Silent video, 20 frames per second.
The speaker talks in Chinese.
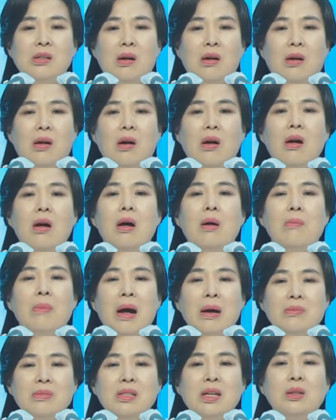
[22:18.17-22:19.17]
那天
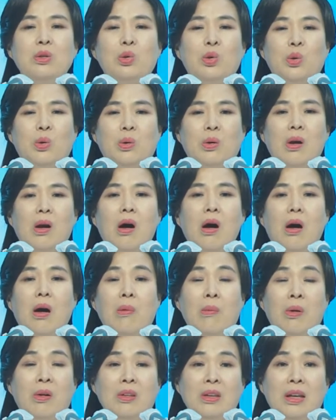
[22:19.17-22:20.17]
夜里，孩子